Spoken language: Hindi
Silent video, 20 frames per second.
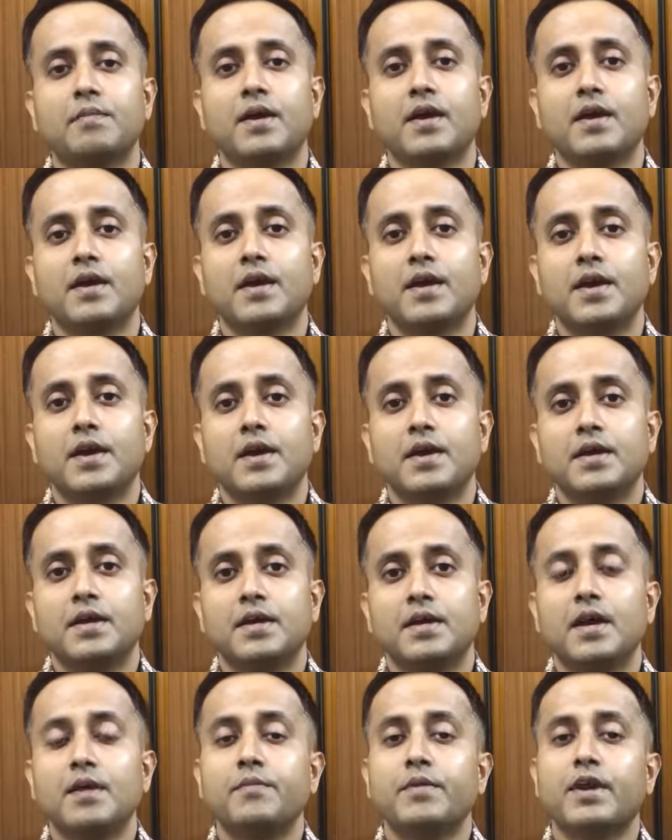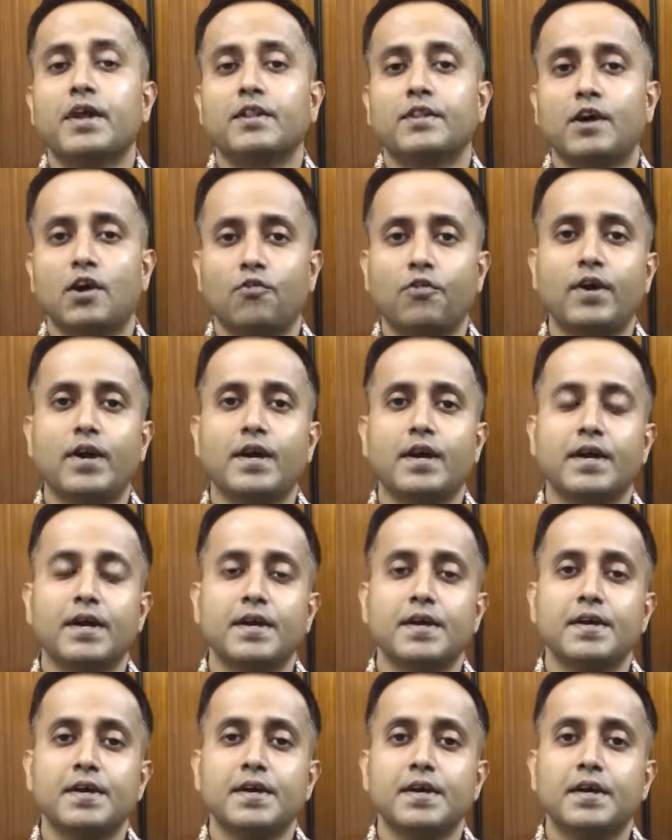महीना में ये मेरा
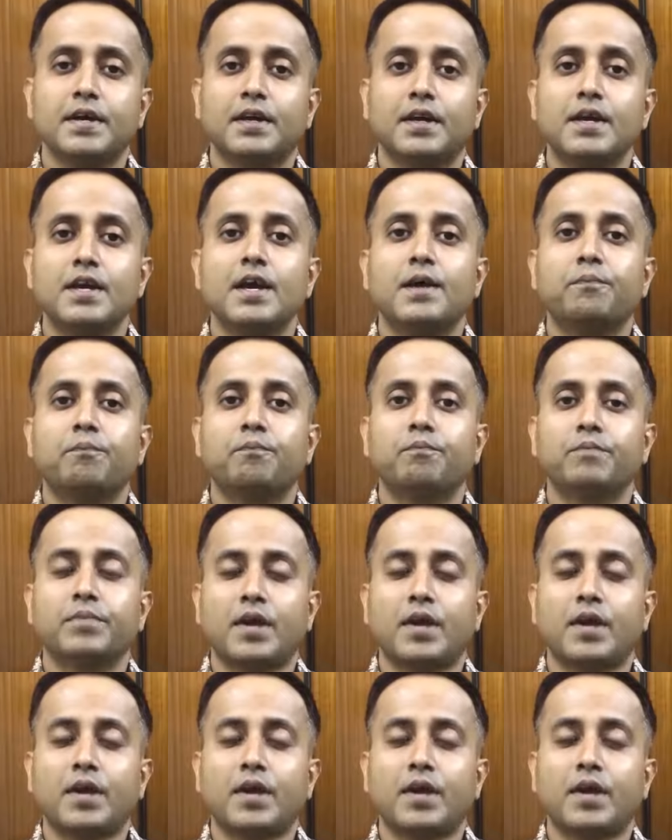दावा है कि